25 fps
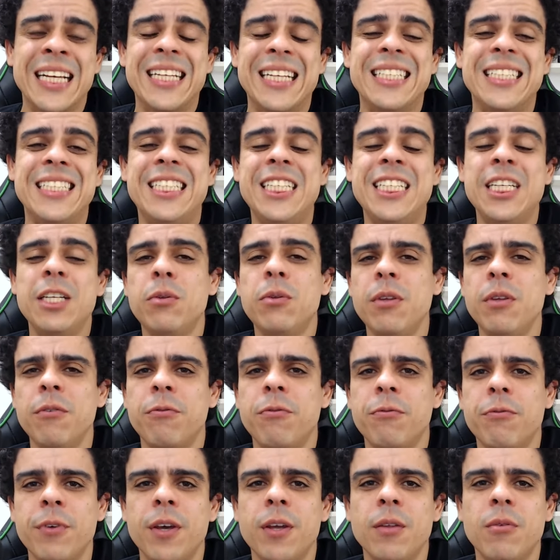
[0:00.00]
Dito e
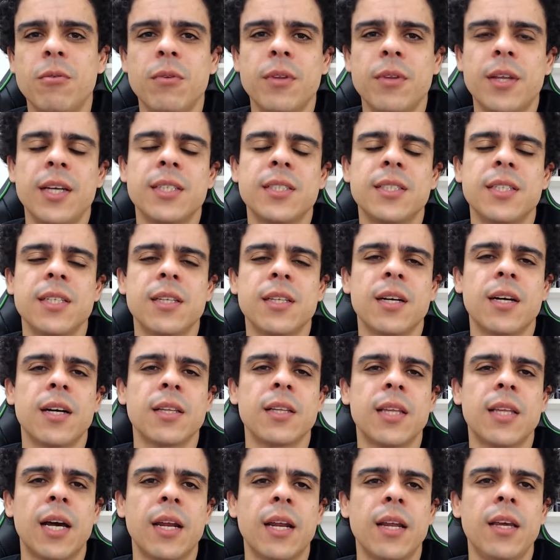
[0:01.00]
feito, né? Em Santa
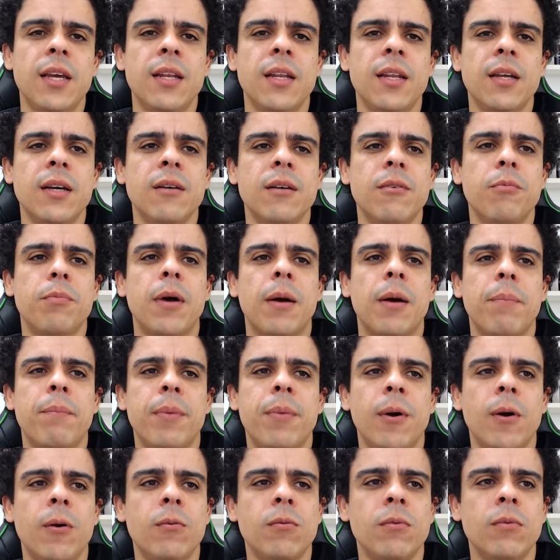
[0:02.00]
Catarina, o
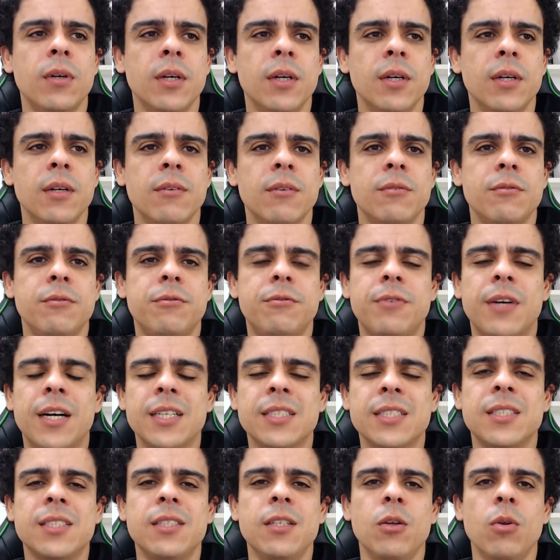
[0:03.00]
Papão
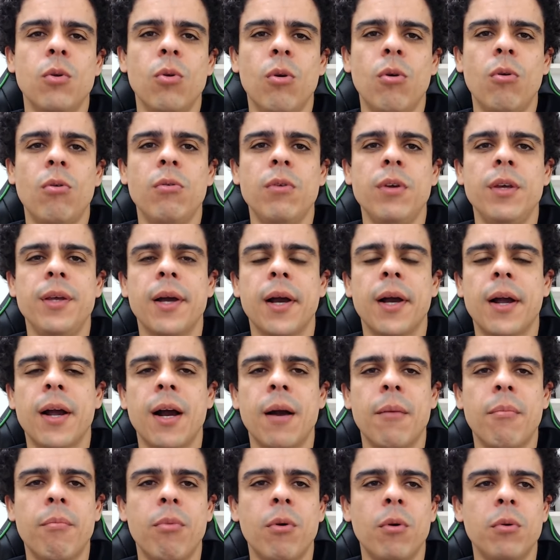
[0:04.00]
vacilou e
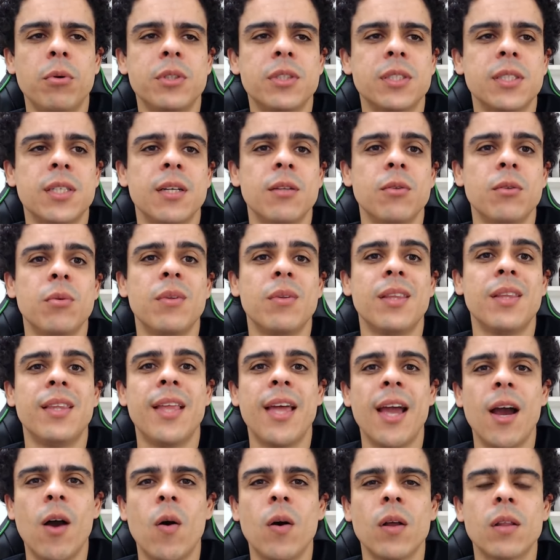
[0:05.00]
acabou sendo
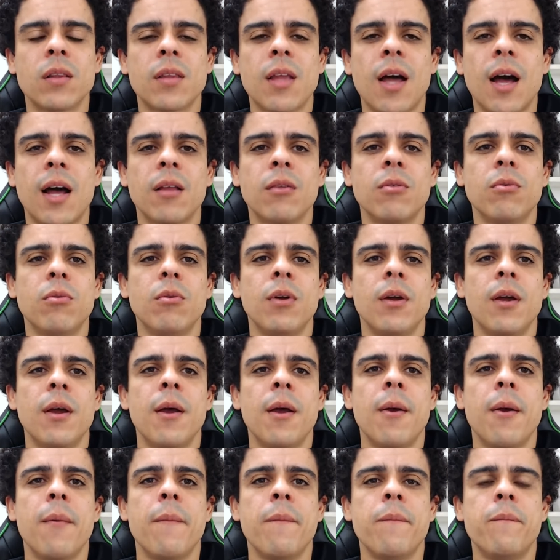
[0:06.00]
derrotado
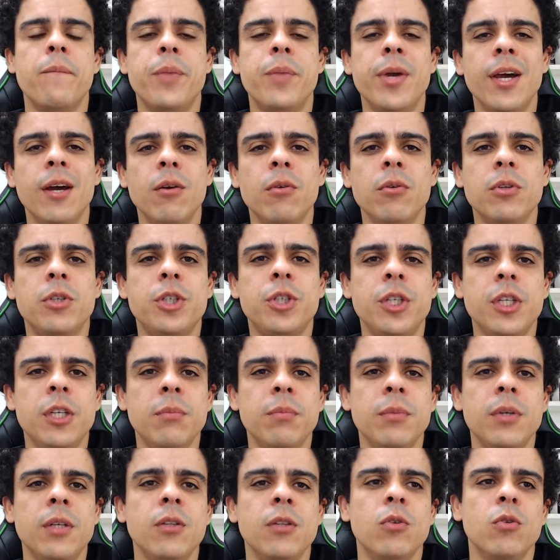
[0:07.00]
pelo
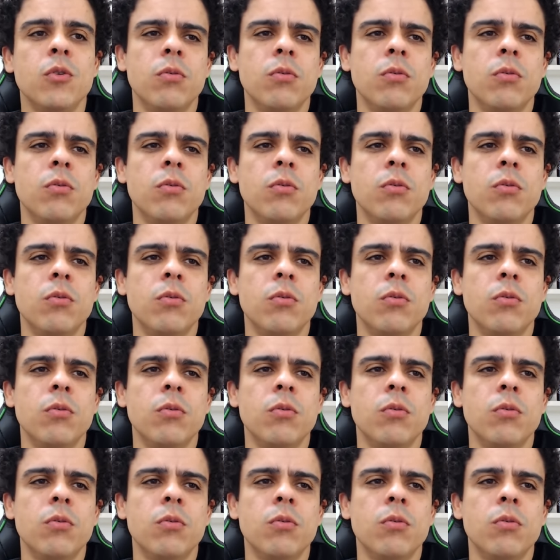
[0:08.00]
time do